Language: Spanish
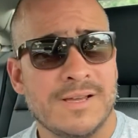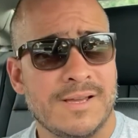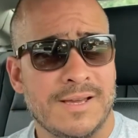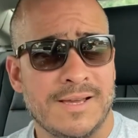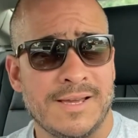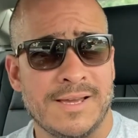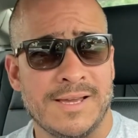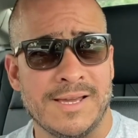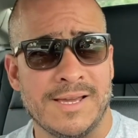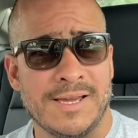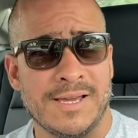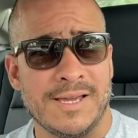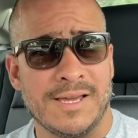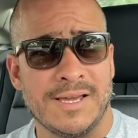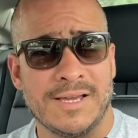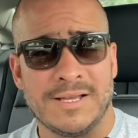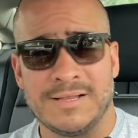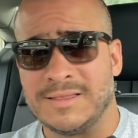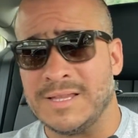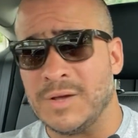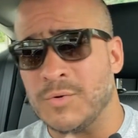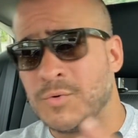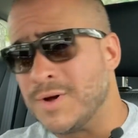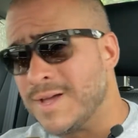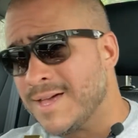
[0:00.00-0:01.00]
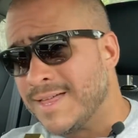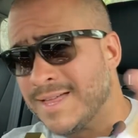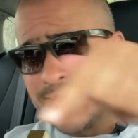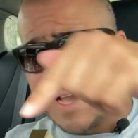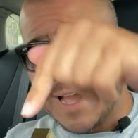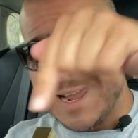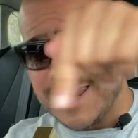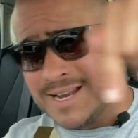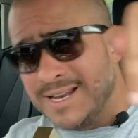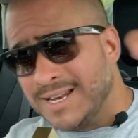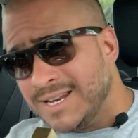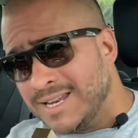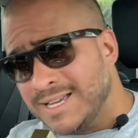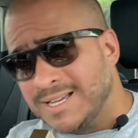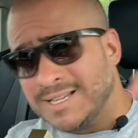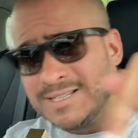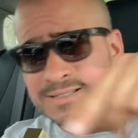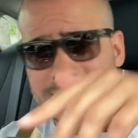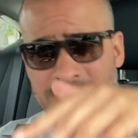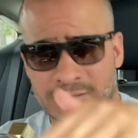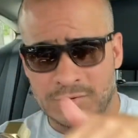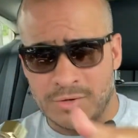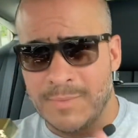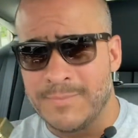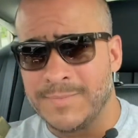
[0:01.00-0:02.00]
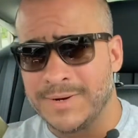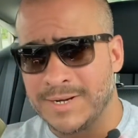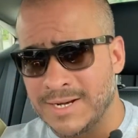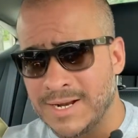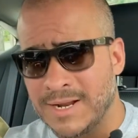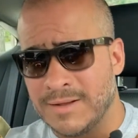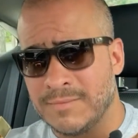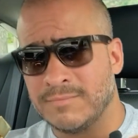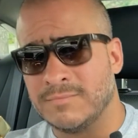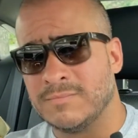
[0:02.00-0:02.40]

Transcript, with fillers: eh, te voy a dejar el link de todas maneras.